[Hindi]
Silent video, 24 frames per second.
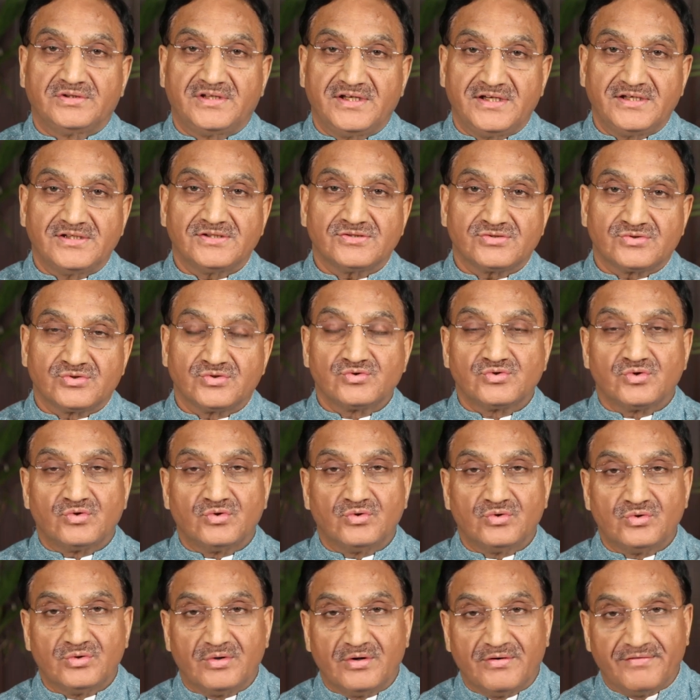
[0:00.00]
देश जो
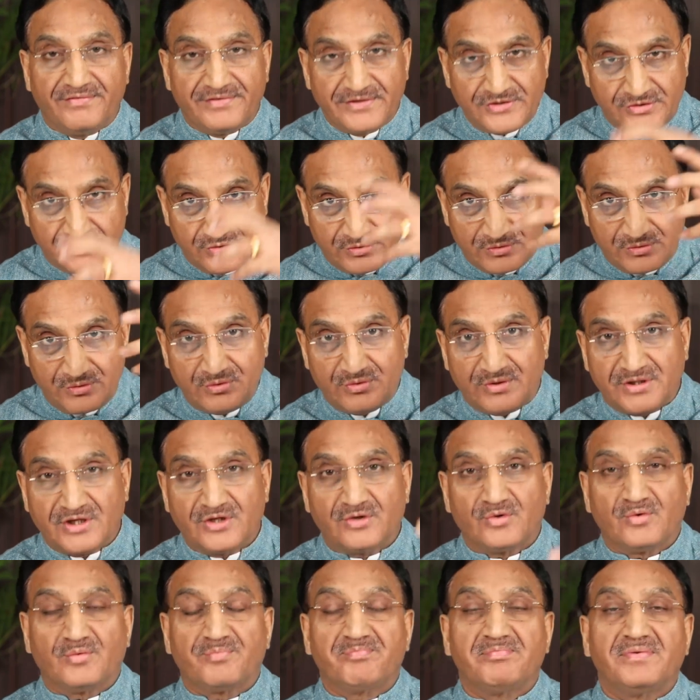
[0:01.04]
विश्वगुरु के
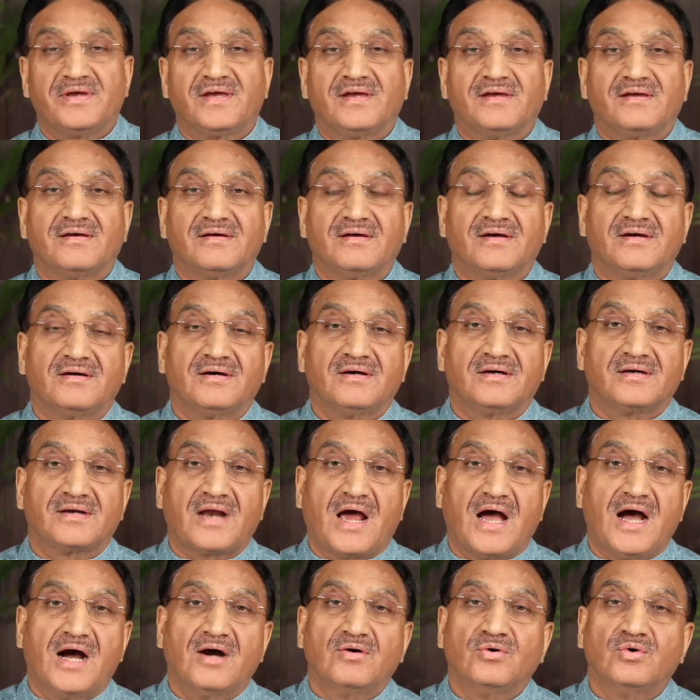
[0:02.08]
रूप में
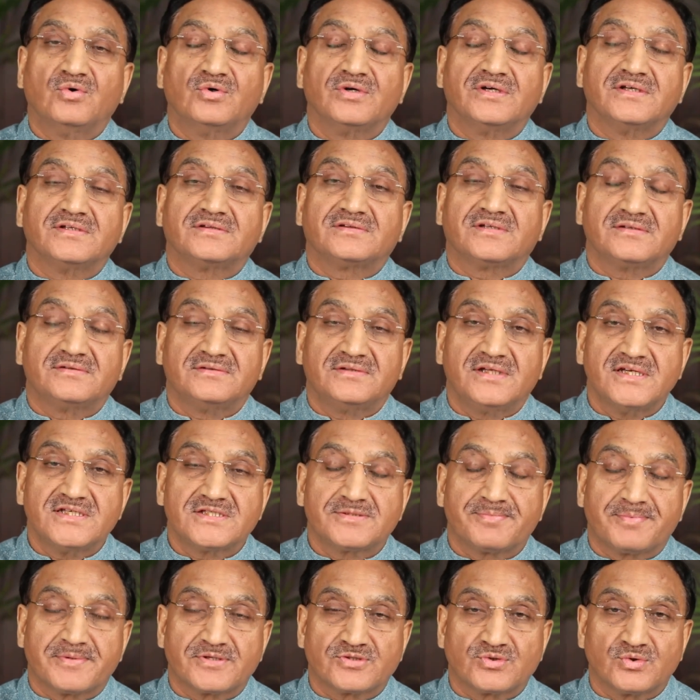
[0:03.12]
रहा हो एतद
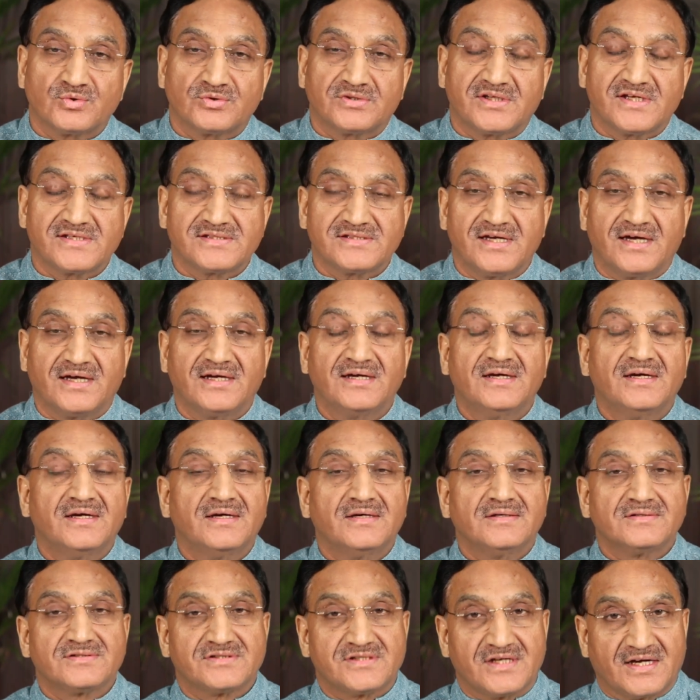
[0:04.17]
देश प्रसूत
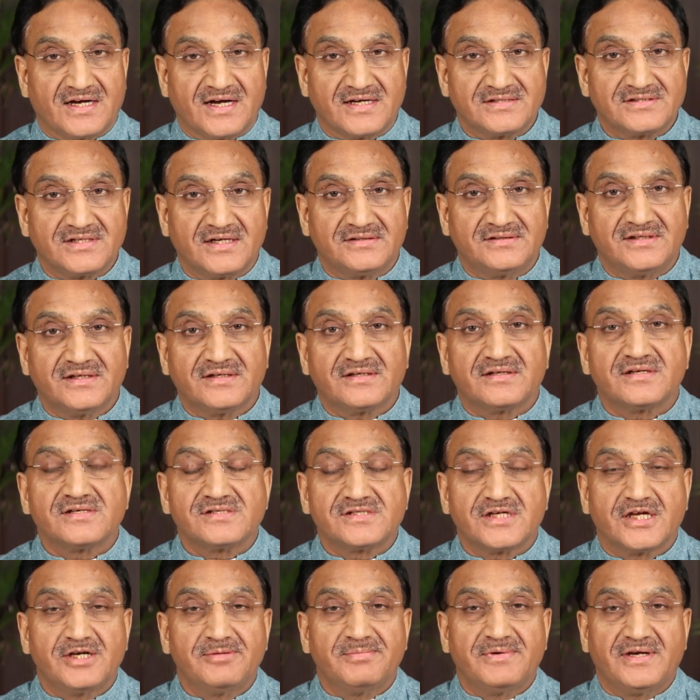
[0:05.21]
सकाशादग्र
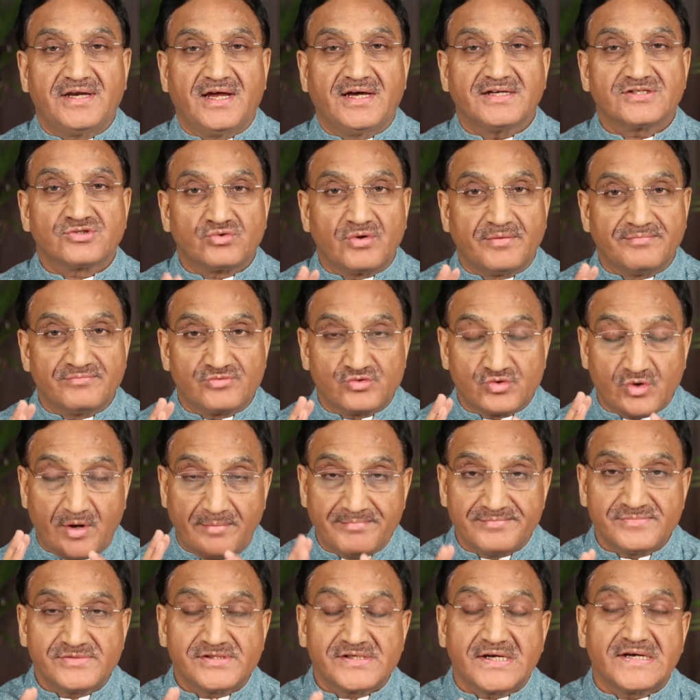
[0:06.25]
जन्मना स्व
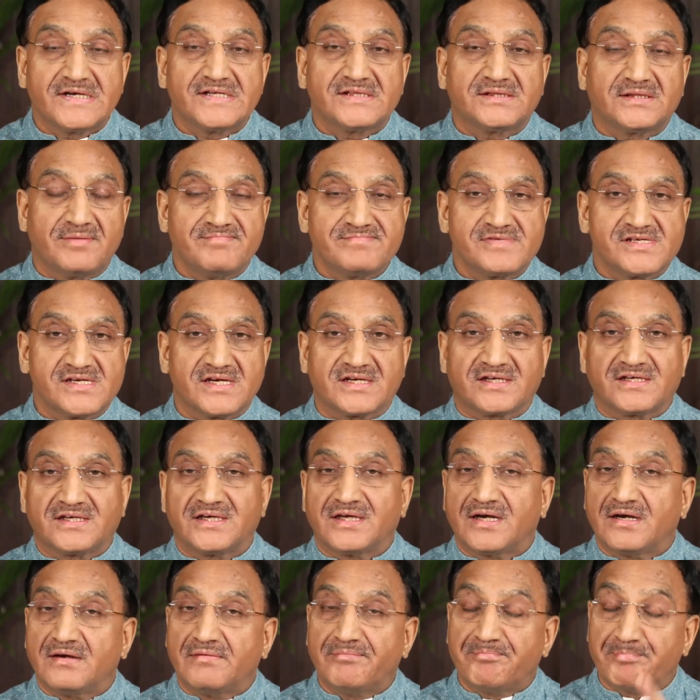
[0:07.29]
स्व चरित्रम
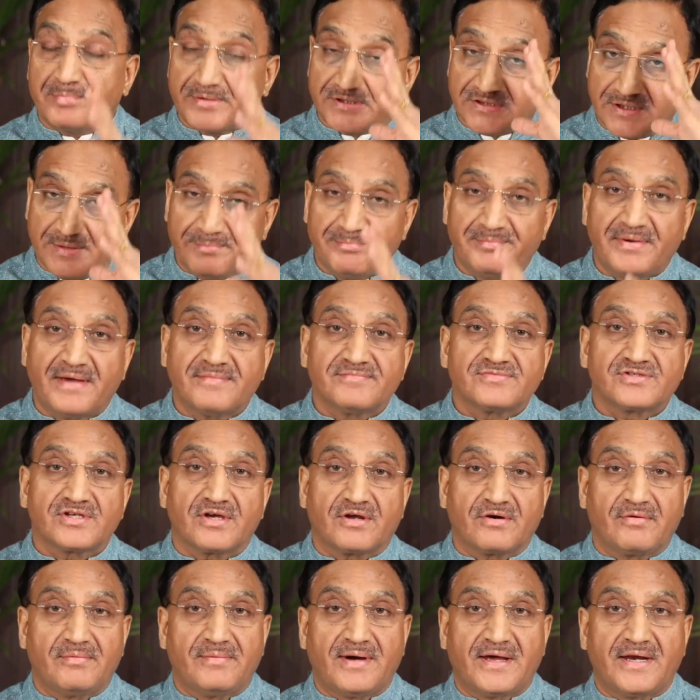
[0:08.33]
शिक्षण पृथ्व्याम
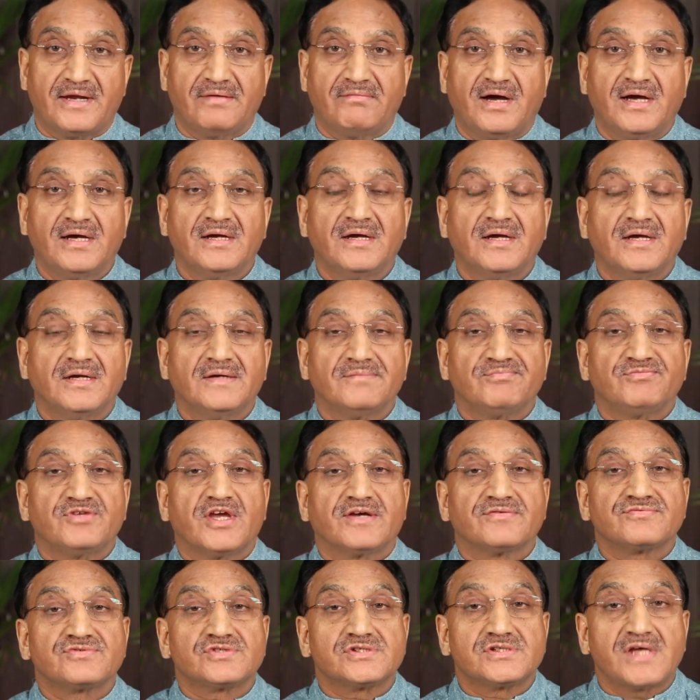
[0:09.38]
मानवा
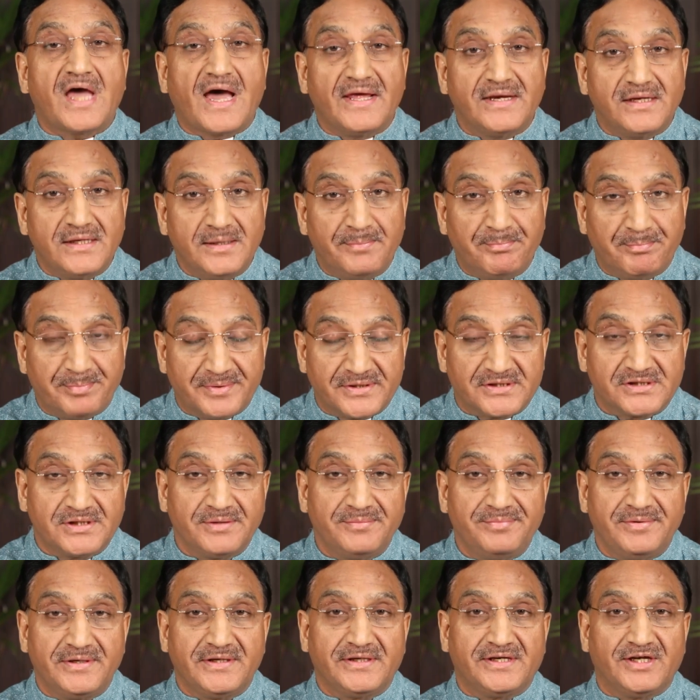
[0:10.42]
जहाँ सारी
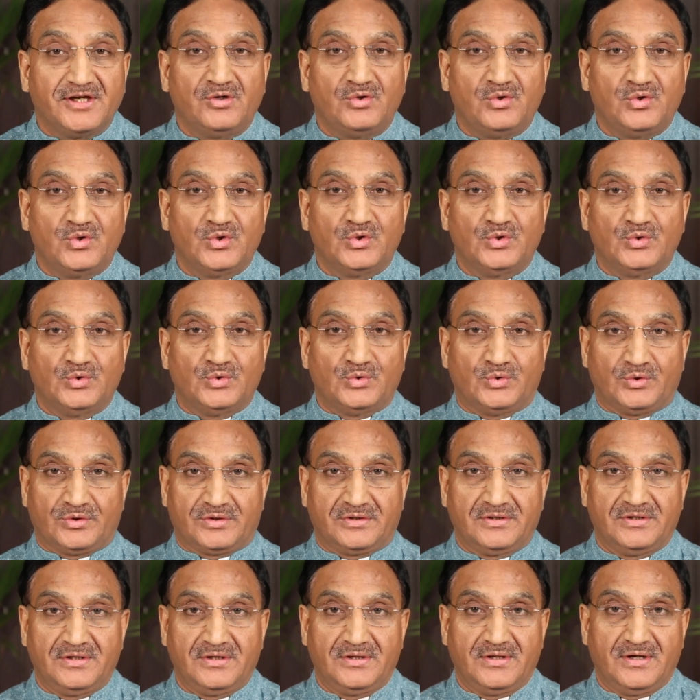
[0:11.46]
पृथ्वी के
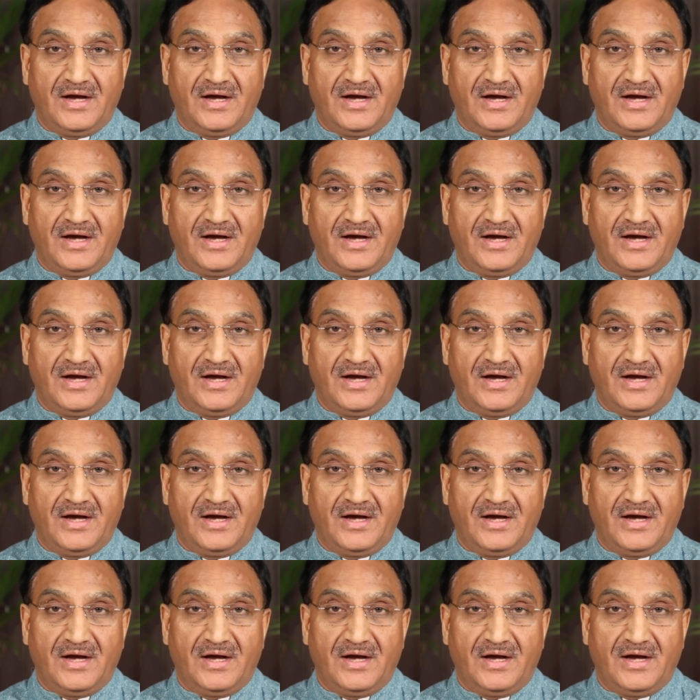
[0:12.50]
लोग